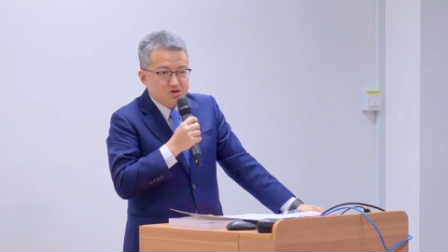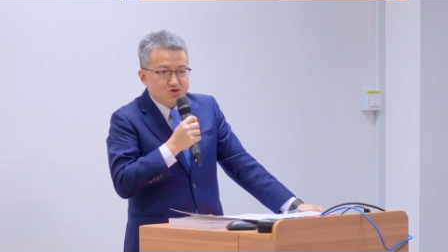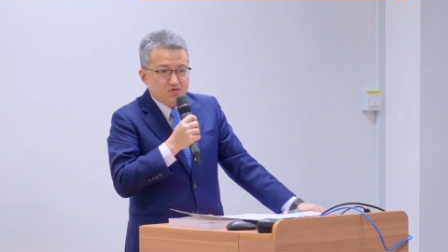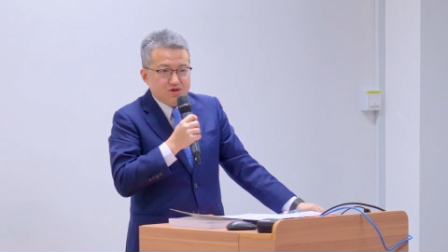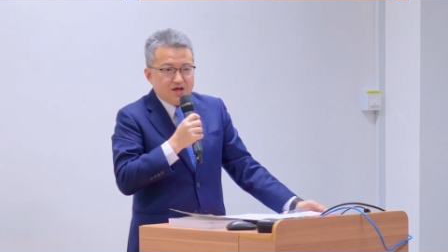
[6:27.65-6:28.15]

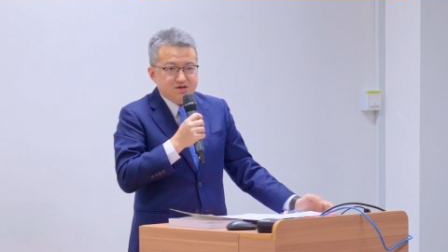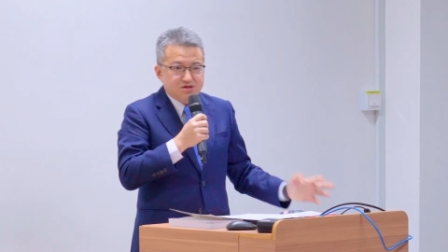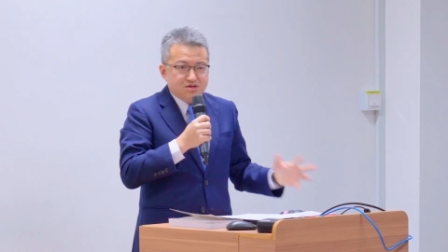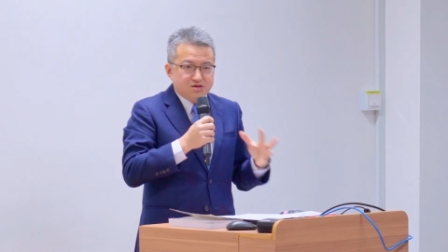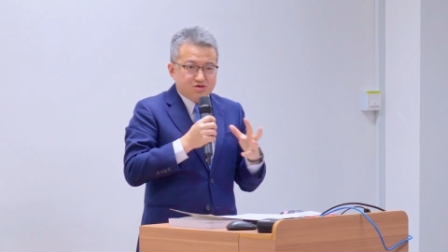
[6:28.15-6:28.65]
从他
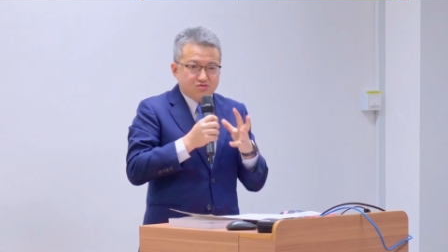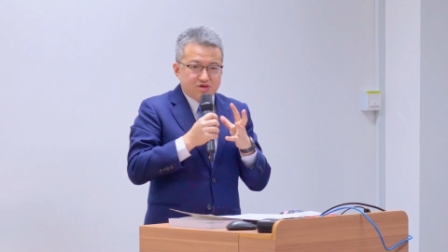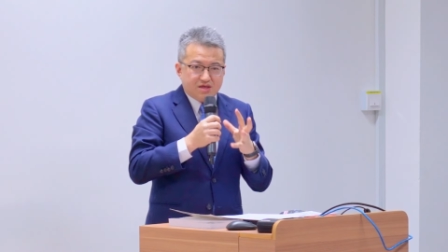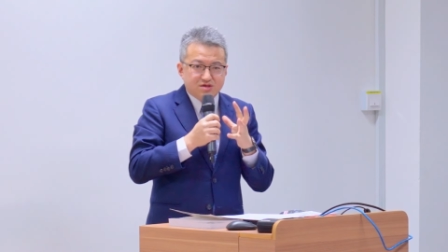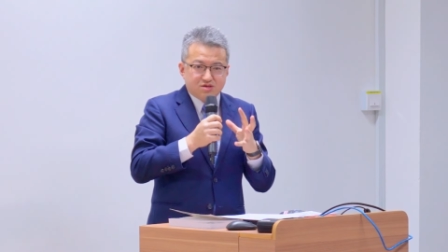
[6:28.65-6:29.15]
的你从
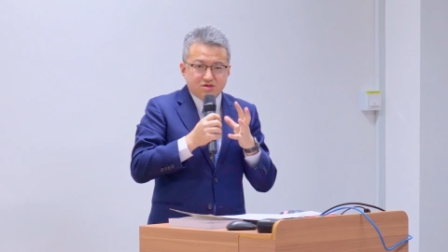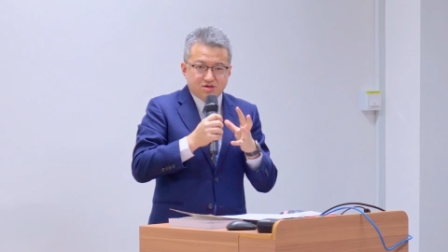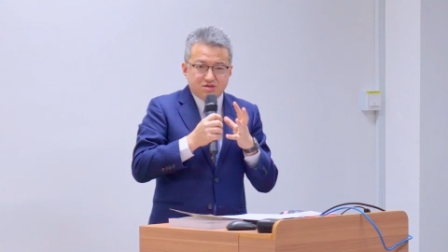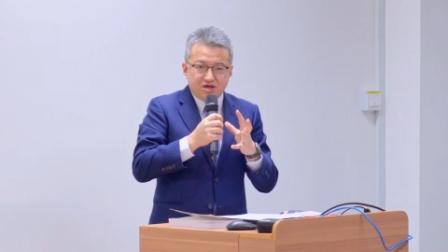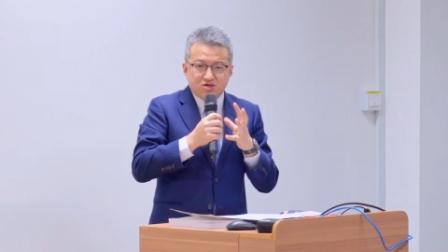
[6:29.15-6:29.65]
他的这
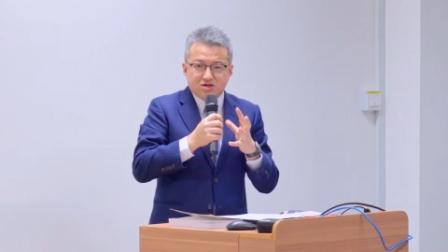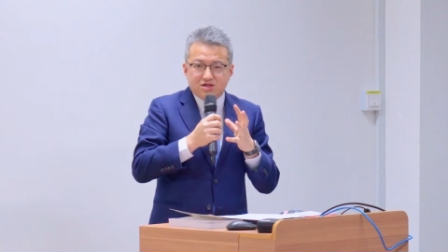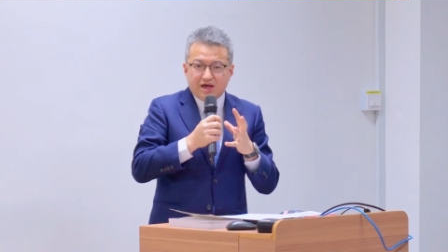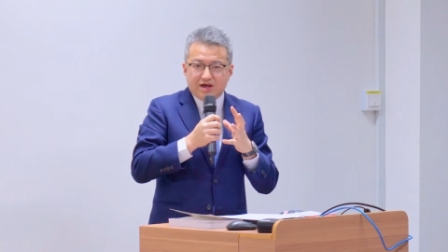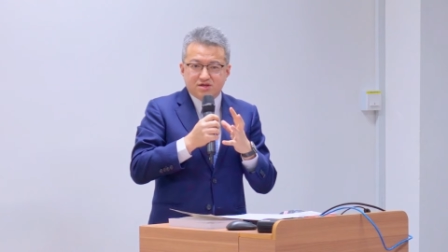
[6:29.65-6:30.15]
个内心
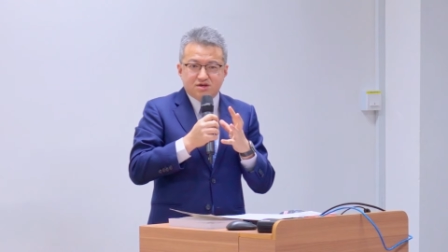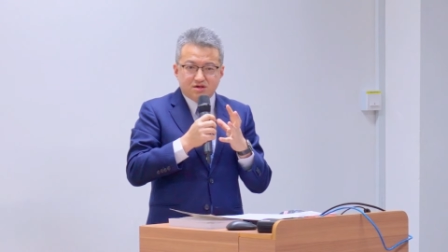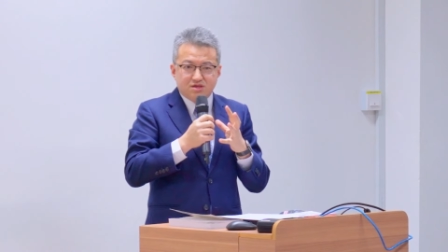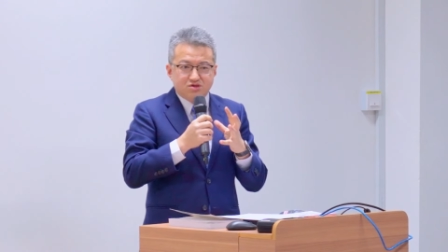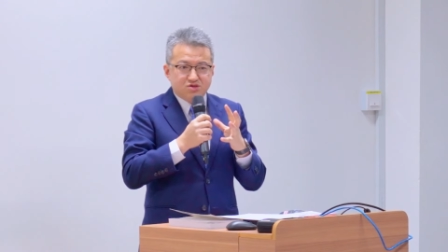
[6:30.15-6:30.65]
来看，
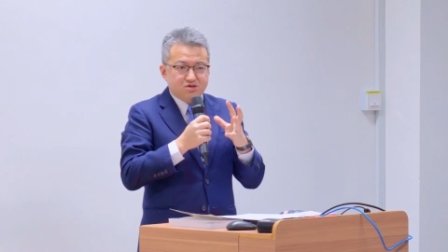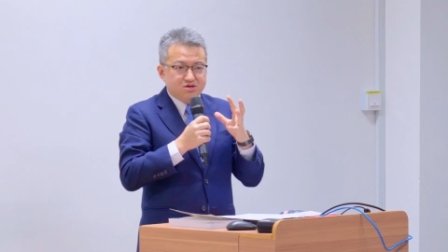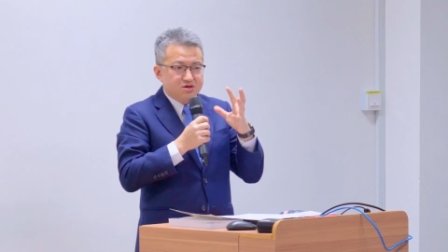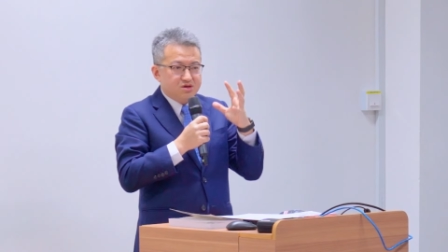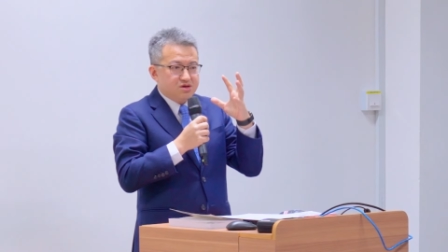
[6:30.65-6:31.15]
可能是
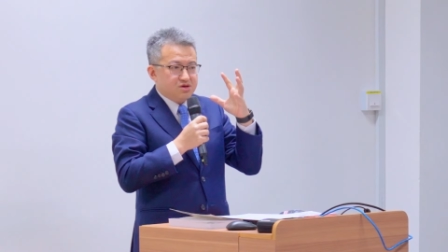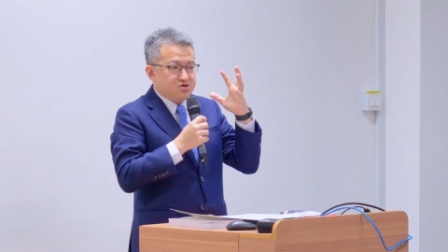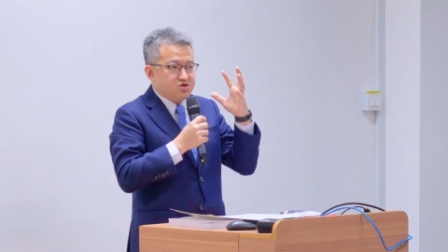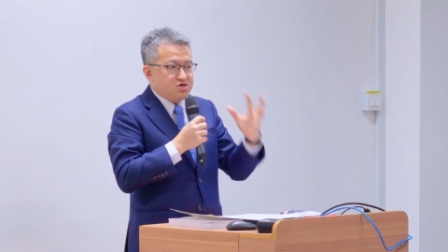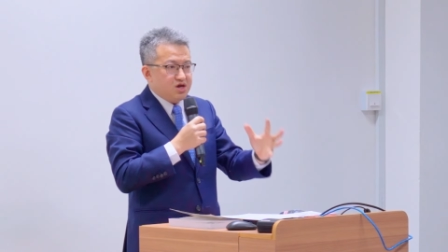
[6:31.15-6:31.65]

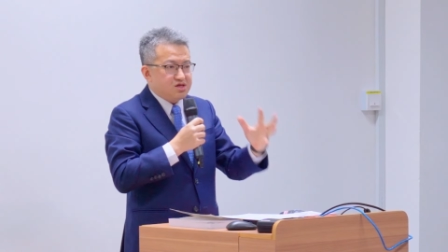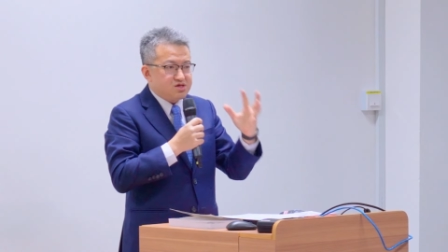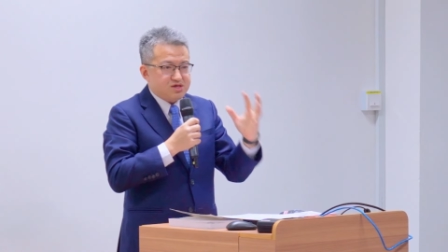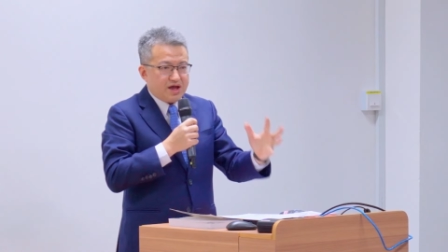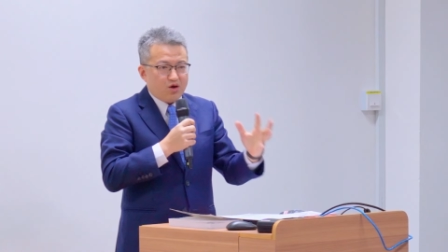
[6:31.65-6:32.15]
现
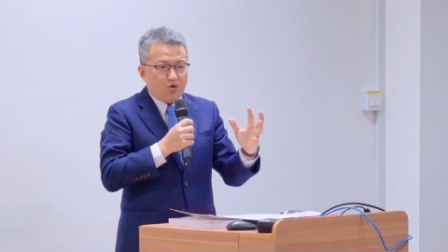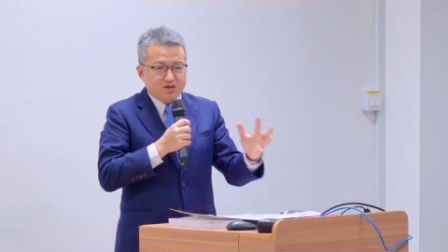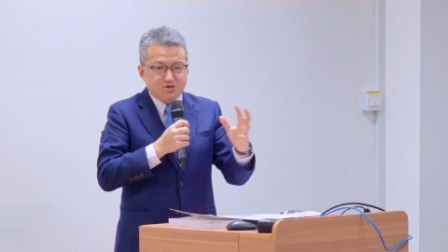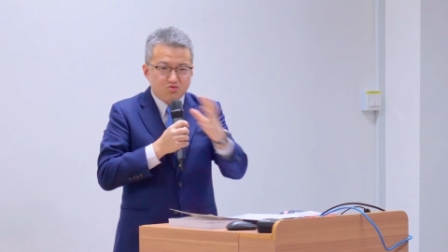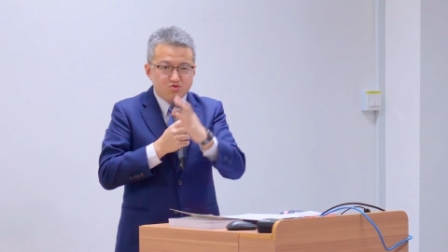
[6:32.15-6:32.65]
代化
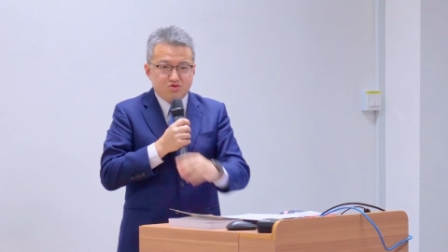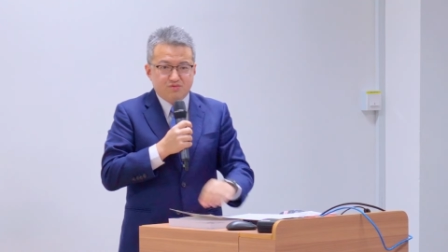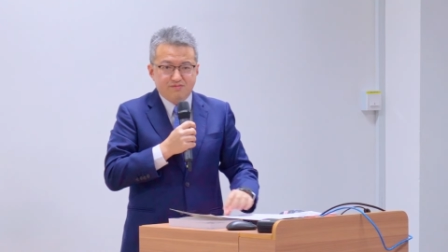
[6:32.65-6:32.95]
的工具。